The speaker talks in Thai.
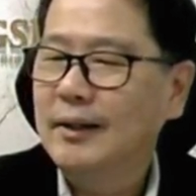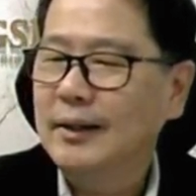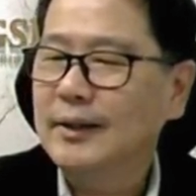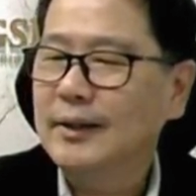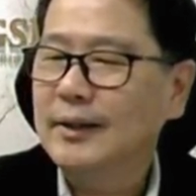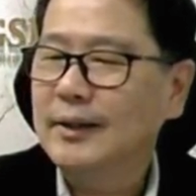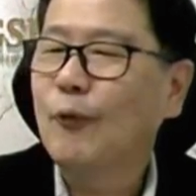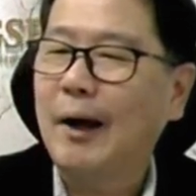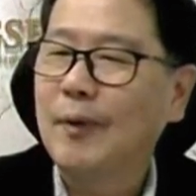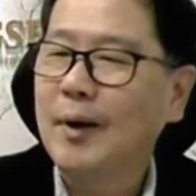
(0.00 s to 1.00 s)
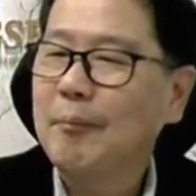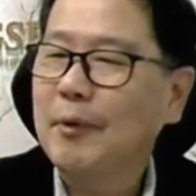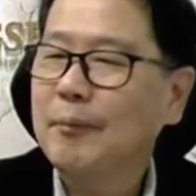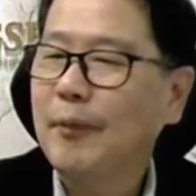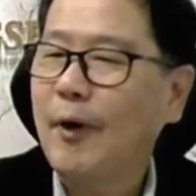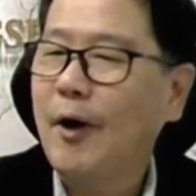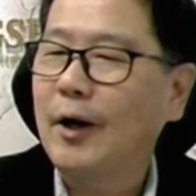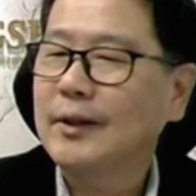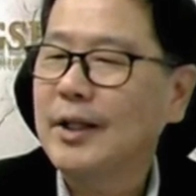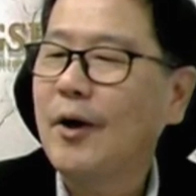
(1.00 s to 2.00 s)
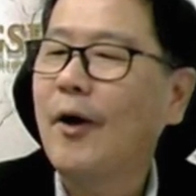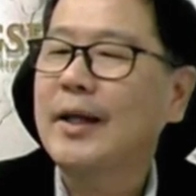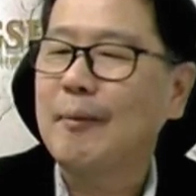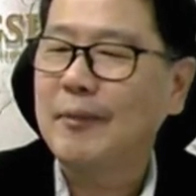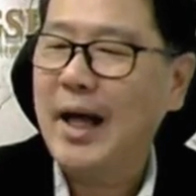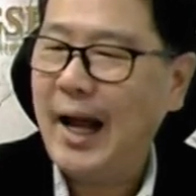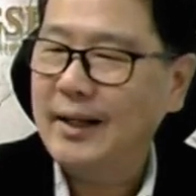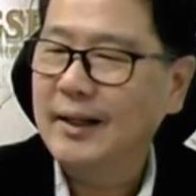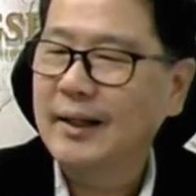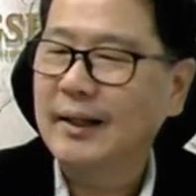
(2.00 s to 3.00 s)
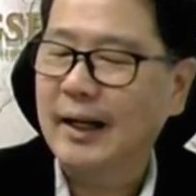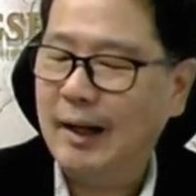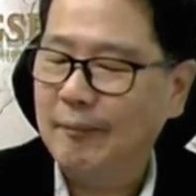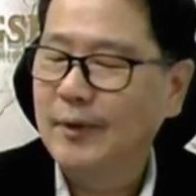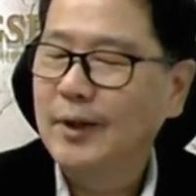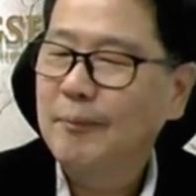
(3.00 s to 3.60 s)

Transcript: หรือต่ำกว่าผมว่าก็พอทยอยเก็บได้นะครับ